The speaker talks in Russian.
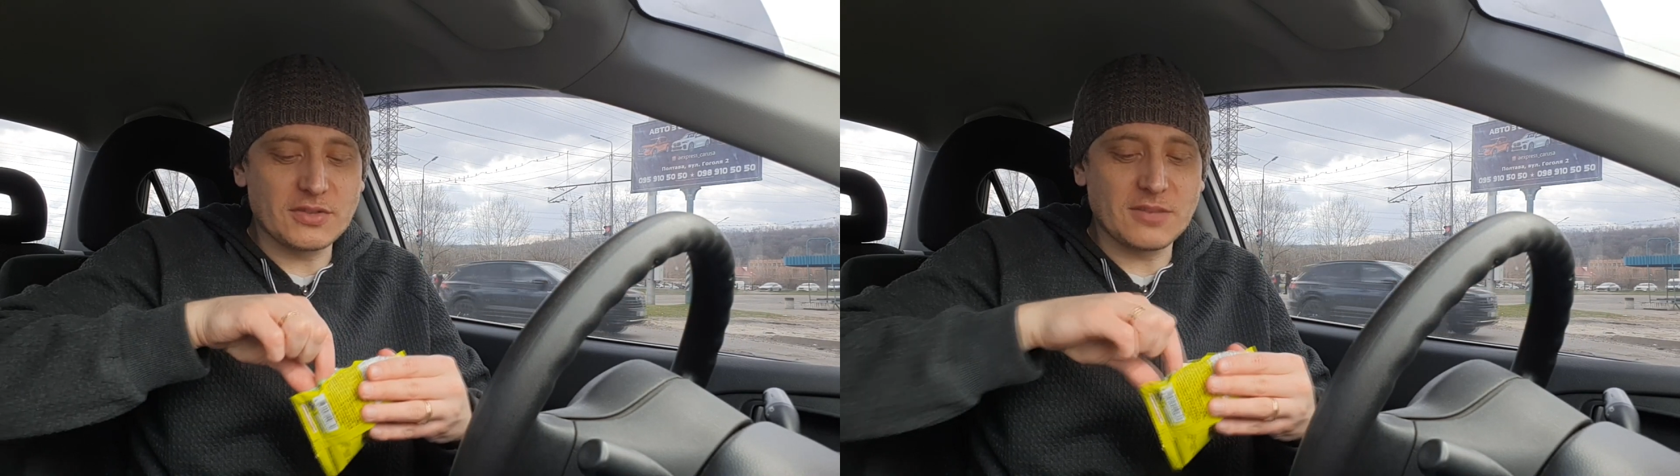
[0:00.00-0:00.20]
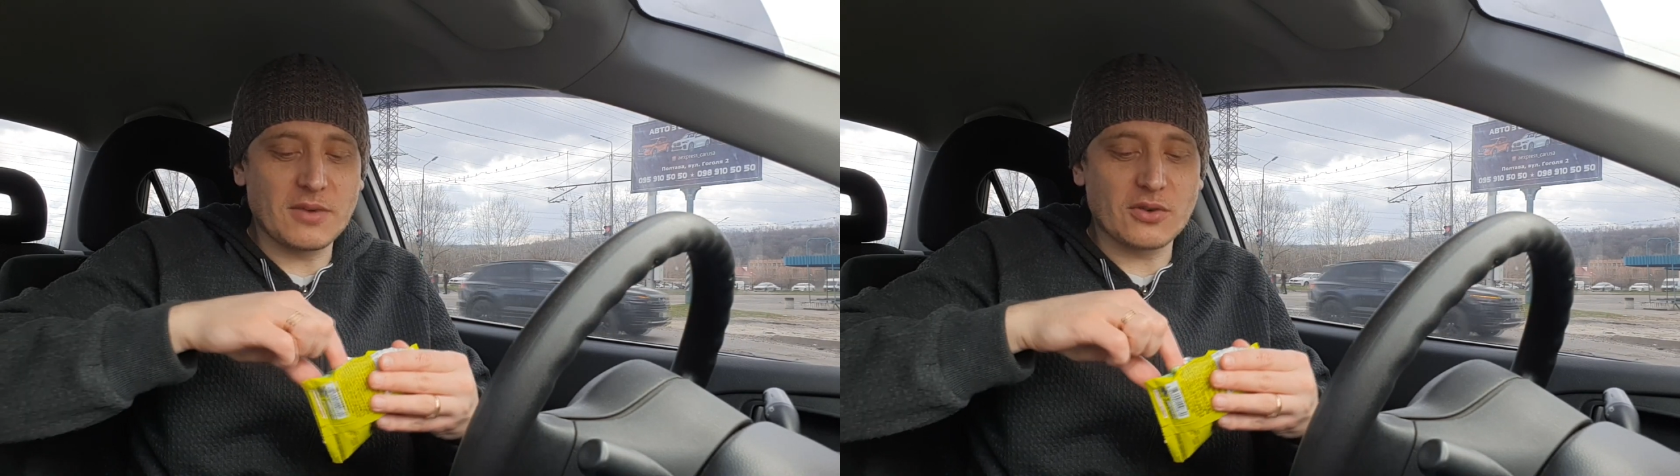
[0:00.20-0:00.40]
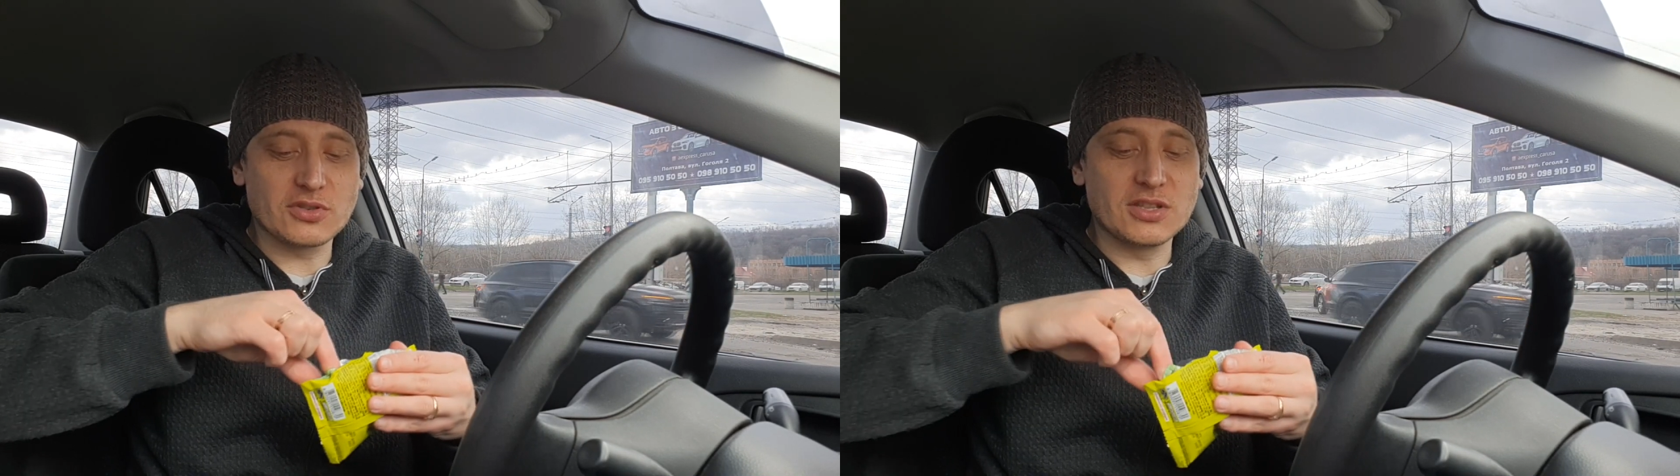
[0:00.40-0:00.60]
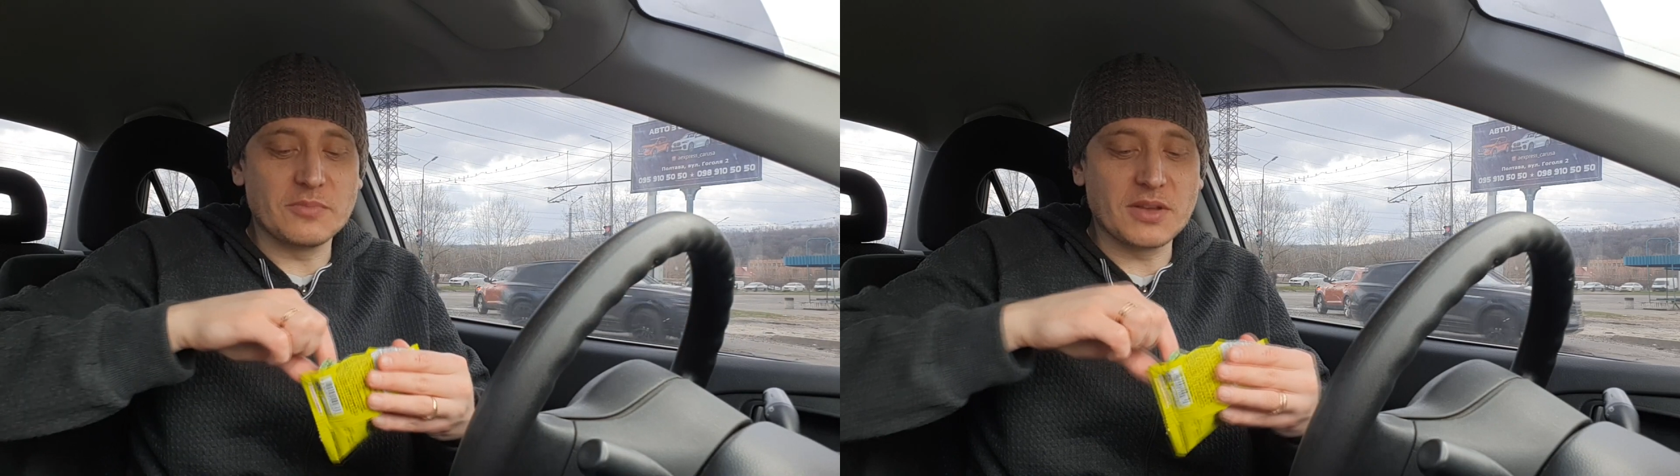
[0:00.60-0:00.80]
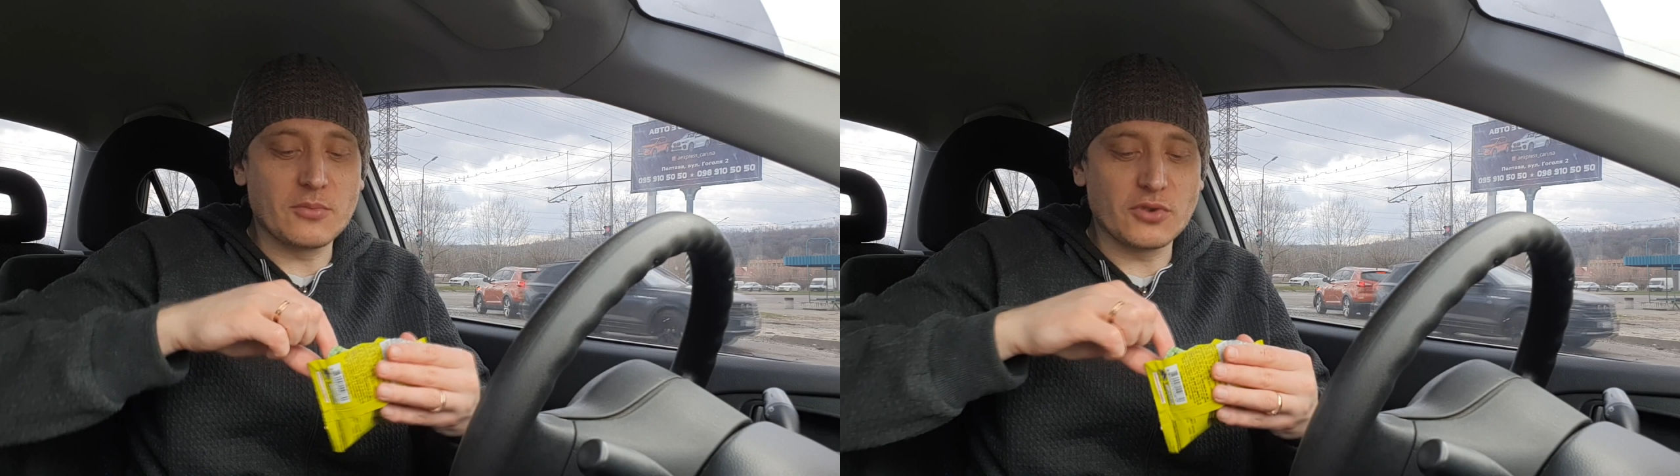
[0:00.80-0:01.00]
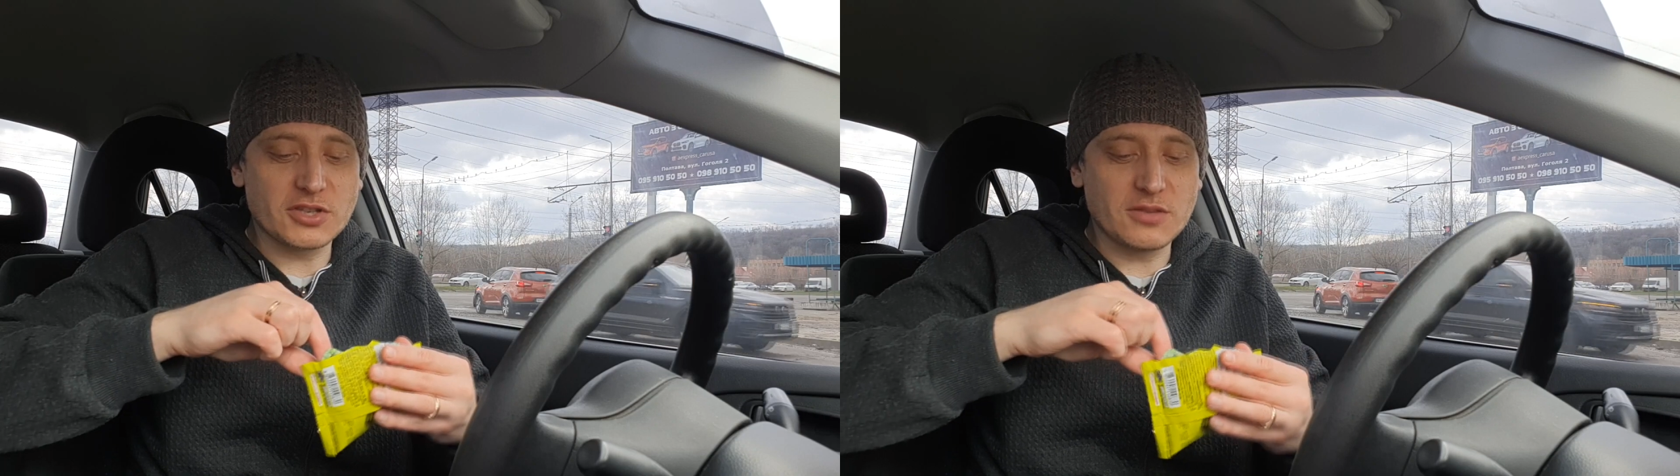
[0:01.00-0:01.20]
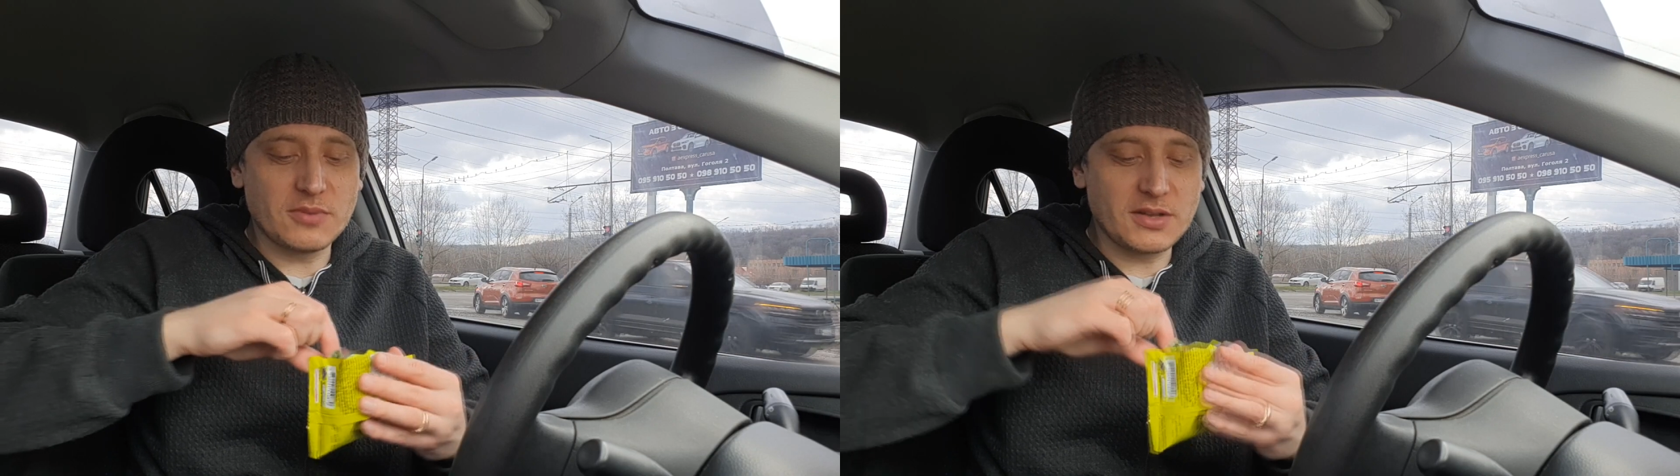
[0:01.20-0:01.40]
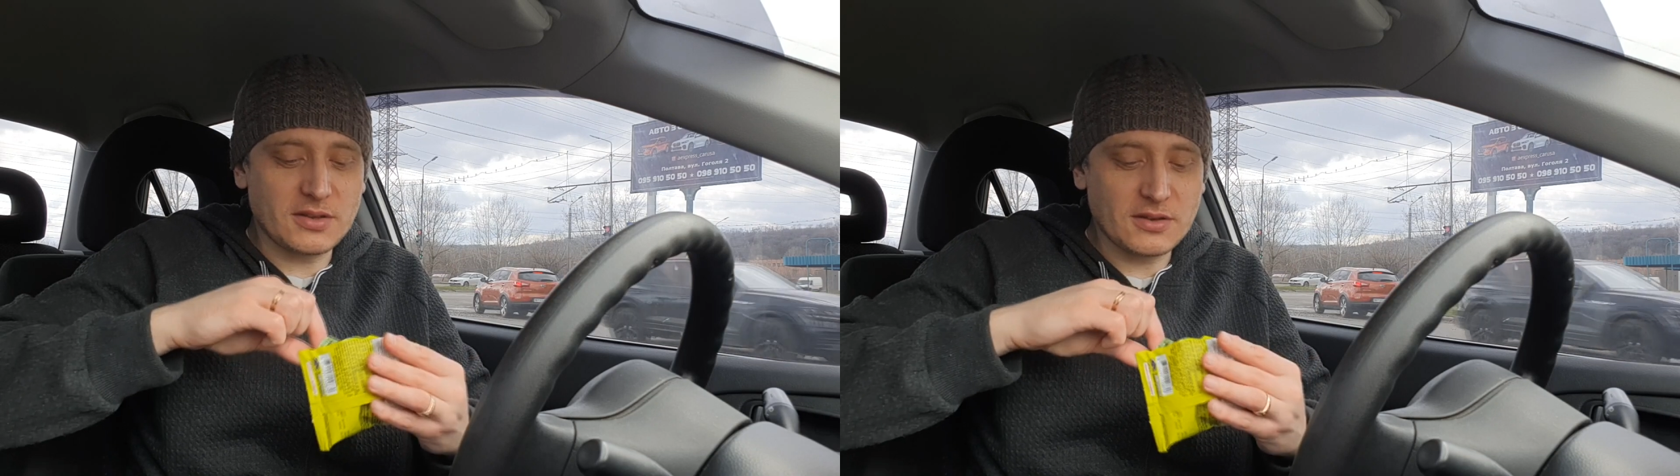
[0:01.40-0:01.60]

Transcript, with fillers: замороженным не может быть.